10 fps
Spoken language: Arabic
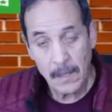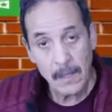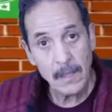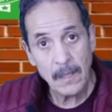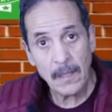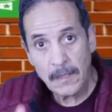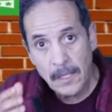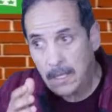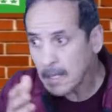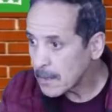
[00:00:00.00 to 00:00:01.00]
راه
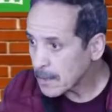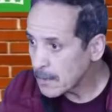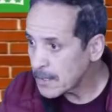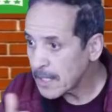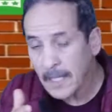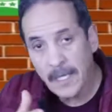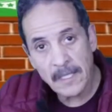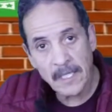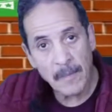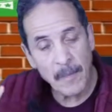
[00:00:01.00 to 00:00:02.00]
التيكي الالكترونيه راه كان
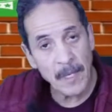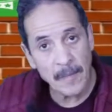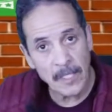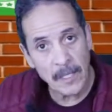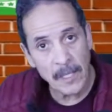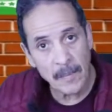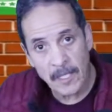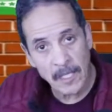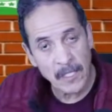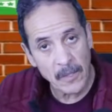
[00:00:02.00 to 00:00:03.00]
سبب امني راه
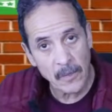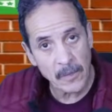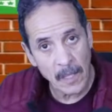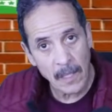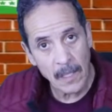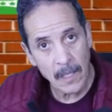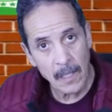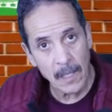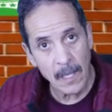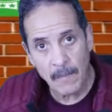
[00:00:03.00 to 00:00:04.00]
بالدرجه الاولى
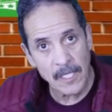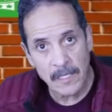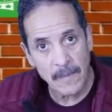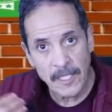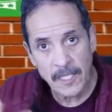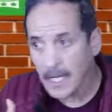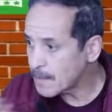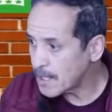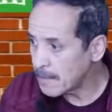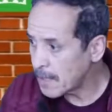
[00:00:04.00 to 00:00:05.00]
راه مجلس المدينه
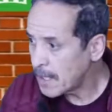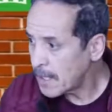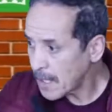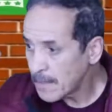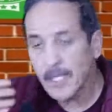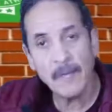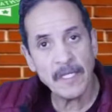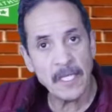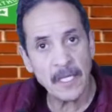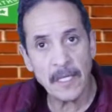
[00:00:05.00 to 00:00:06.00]
غيمشي مع غيمشي مع
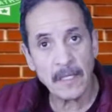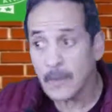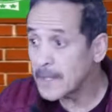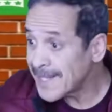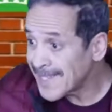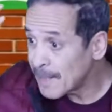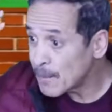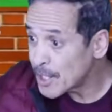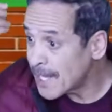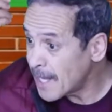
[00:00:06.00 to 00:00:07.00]
التيك الالكتروني كان
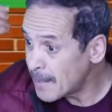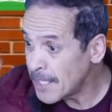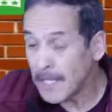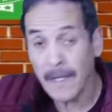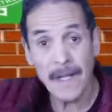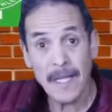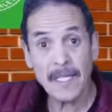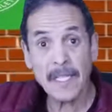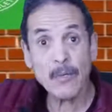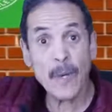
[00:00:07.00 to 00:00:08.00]
مشكل امني
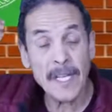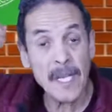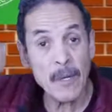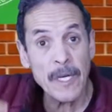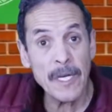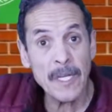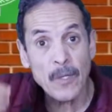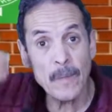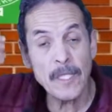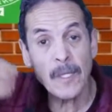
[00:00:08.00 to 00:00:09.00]
كتتوقع كوارث
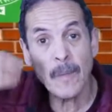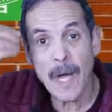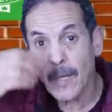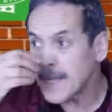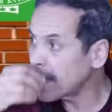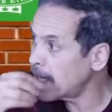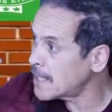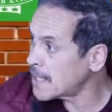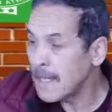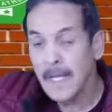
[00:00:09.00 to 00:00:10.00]
ومنهم اكبر
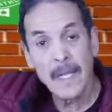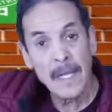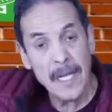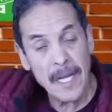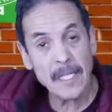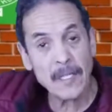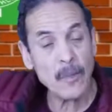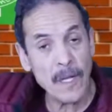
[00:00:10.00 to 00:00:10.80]
كارثه اللي كتتوقع في